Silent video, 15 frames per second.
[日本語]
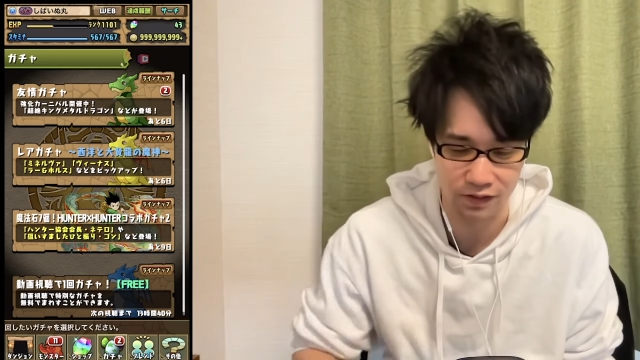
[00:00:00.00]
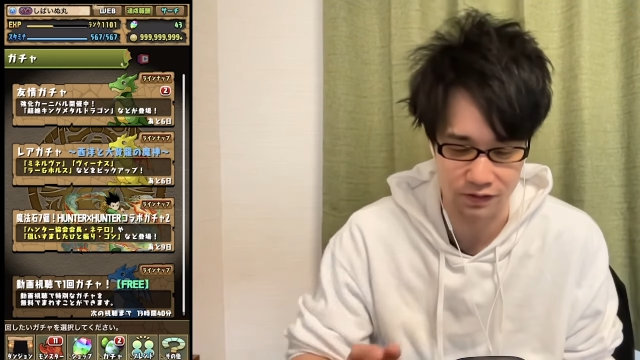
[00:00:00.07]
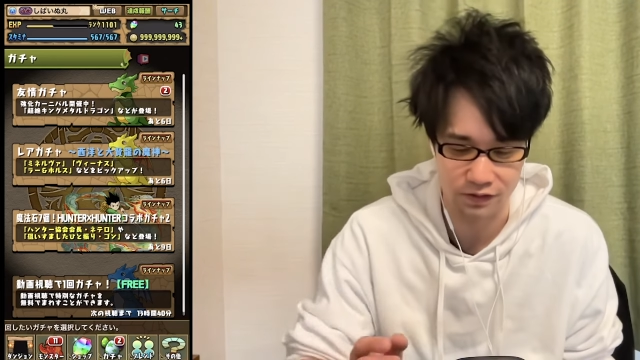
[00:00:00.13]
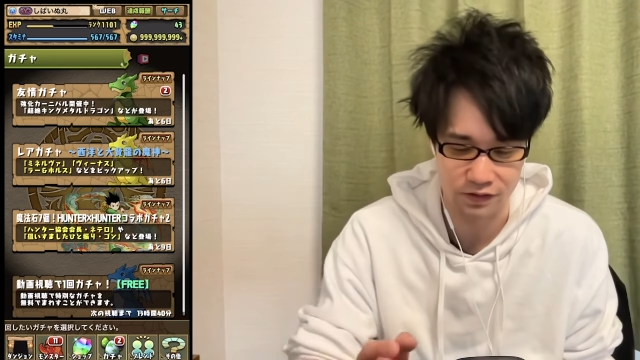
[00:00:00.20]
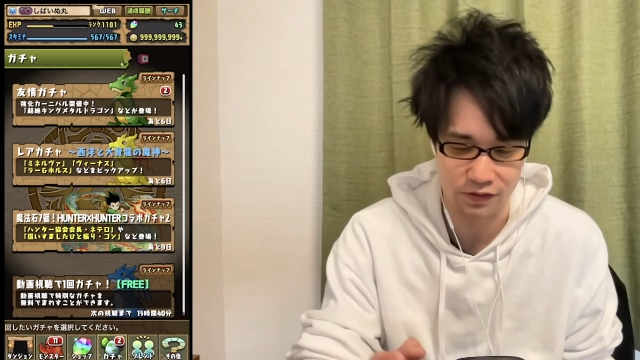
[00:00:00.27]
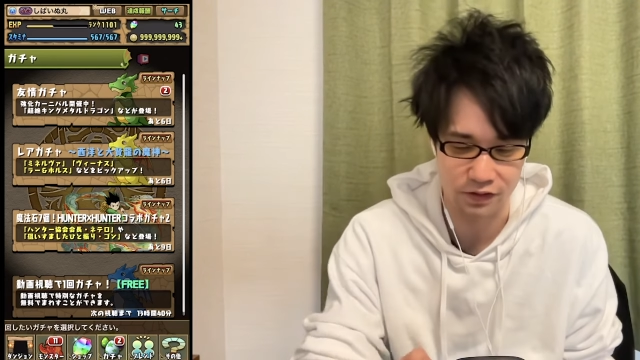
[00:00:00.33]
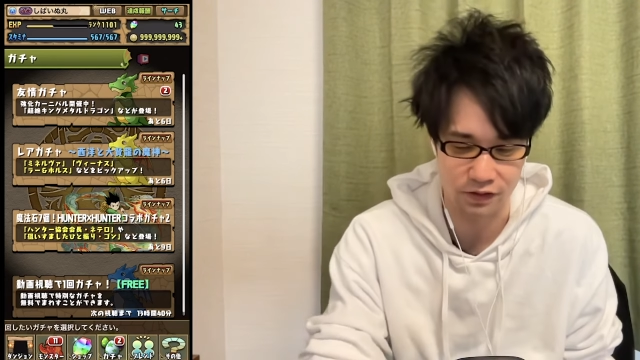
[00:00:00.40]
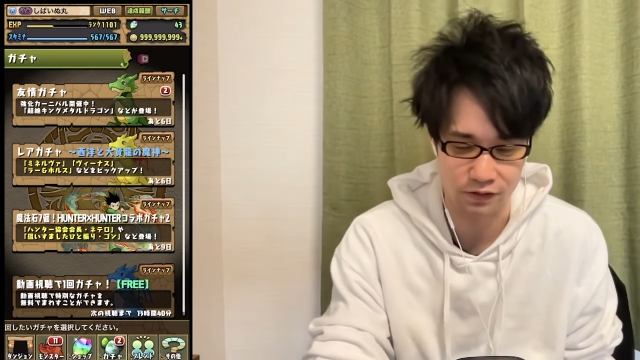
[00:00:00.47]
話
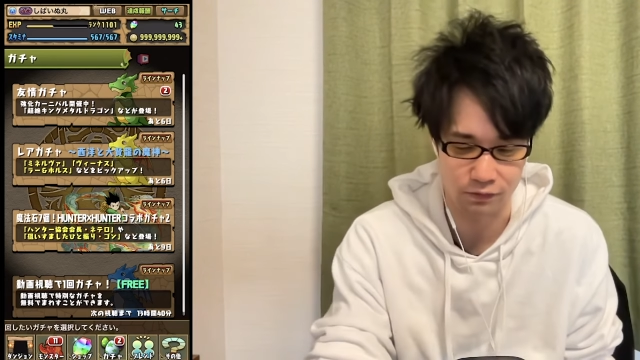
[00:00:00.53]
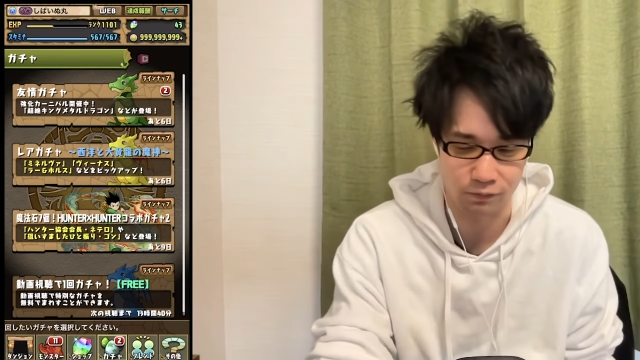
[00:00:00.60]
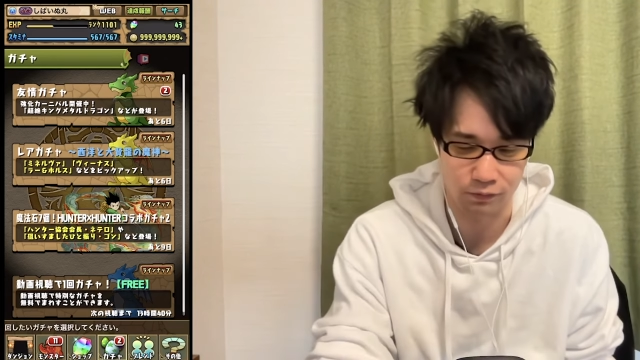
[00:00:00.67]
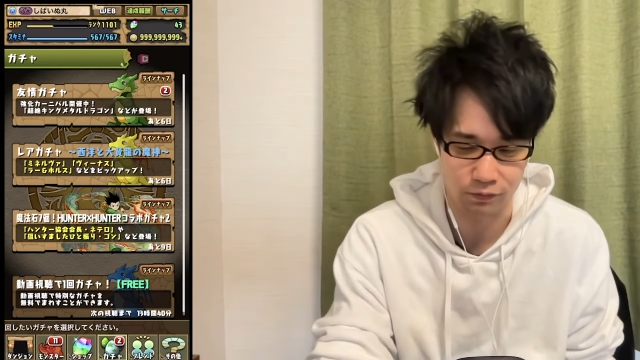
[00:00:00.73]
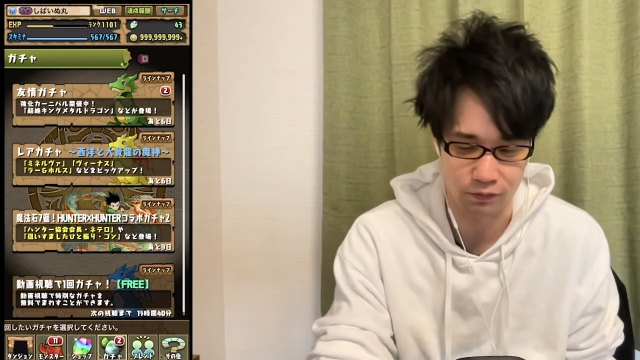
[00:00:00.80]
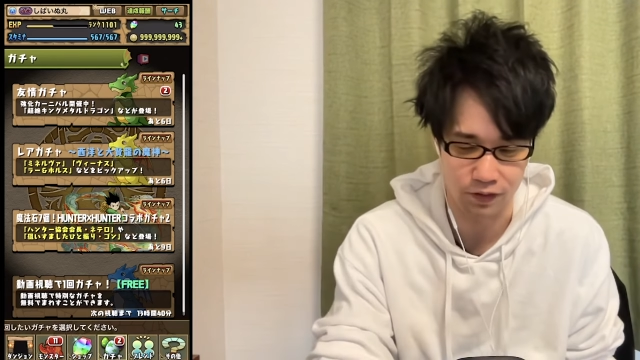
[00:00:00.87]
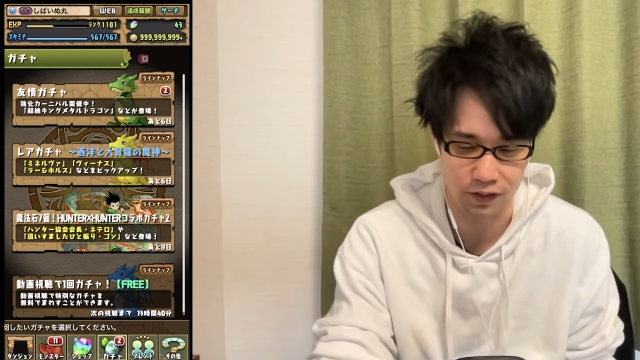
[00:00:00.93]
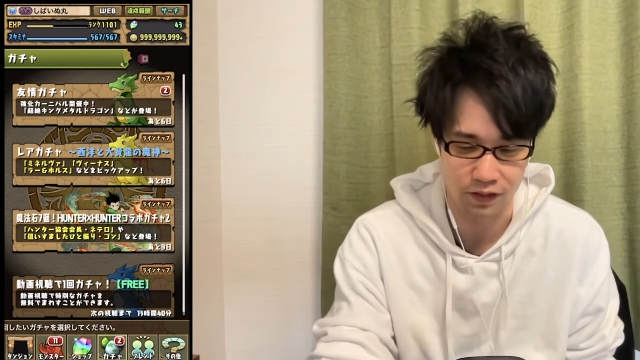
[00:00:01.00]
してたでしょ
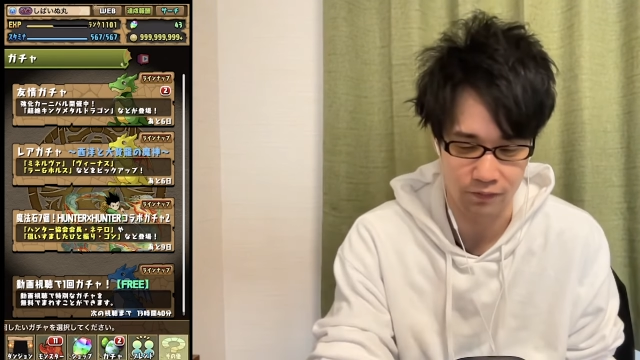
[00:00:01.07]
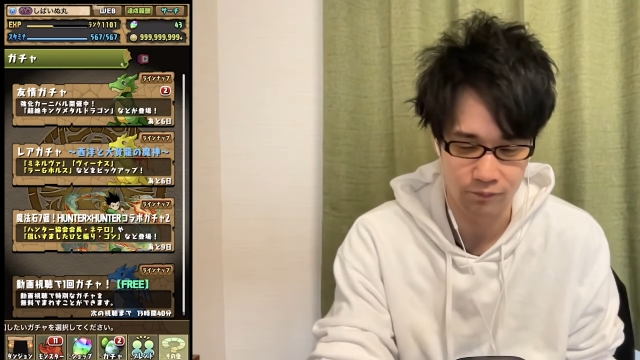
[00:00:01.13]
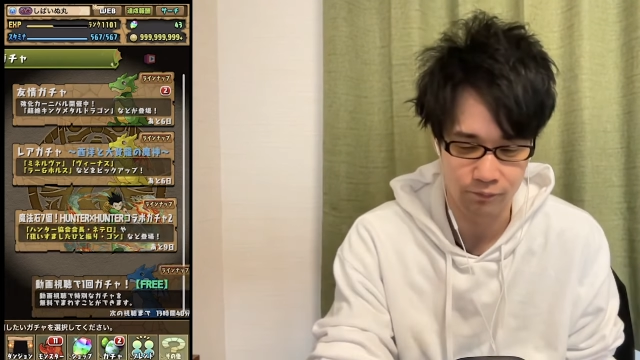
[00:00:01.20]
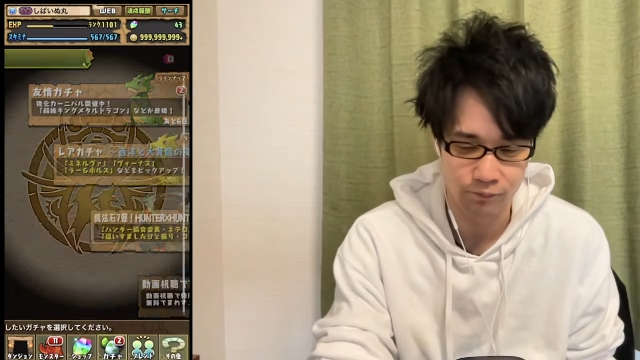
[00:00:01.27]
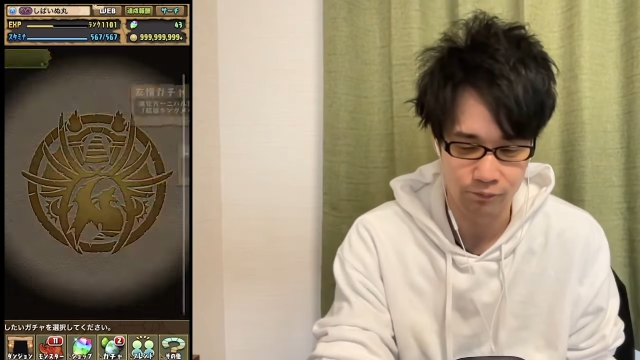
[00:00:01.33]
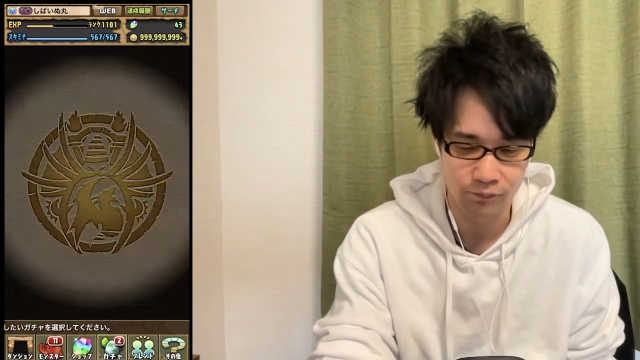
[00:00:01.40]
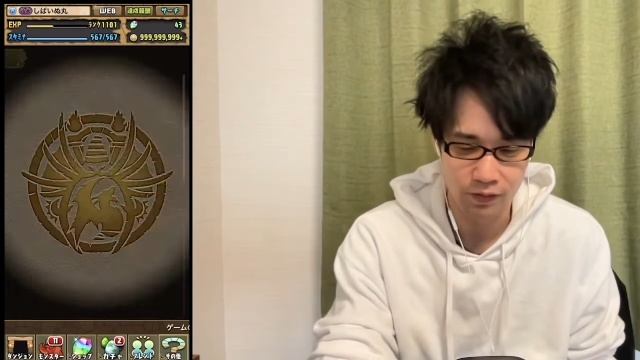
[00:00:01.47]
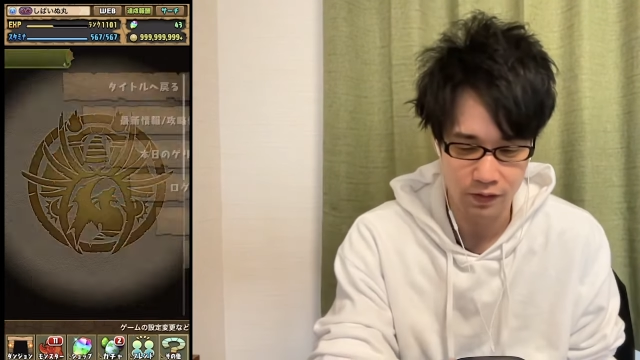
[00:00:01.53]
僕はい
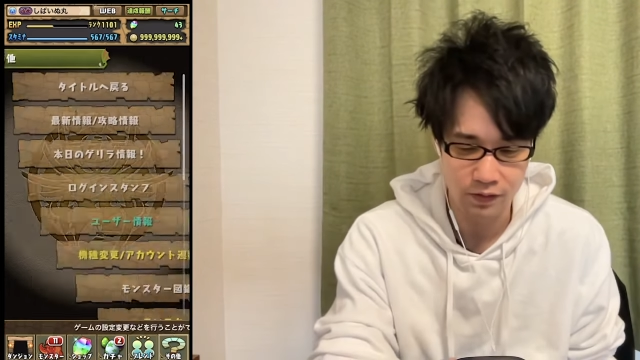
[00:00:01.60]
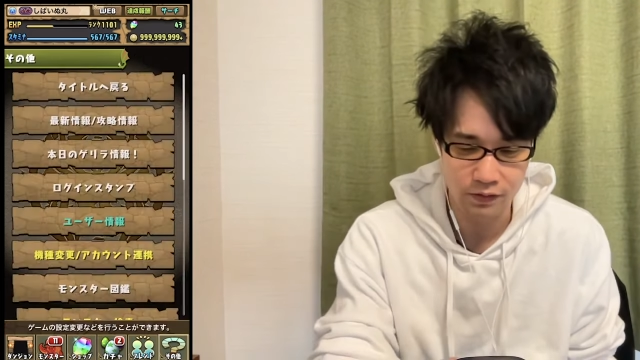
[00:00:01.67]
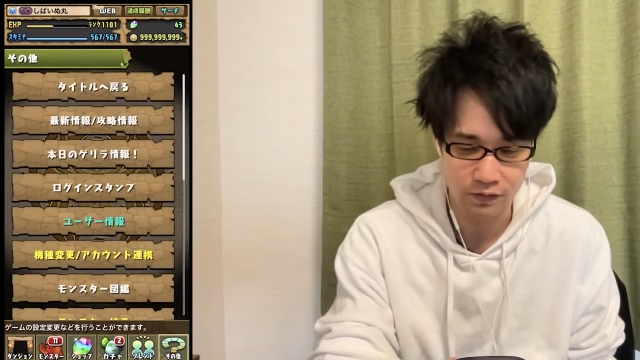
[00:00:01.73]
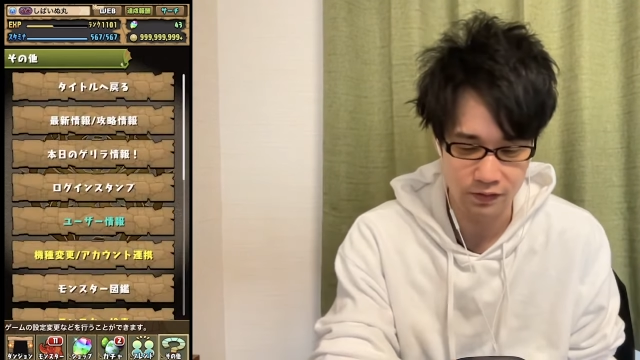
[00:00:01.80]
それで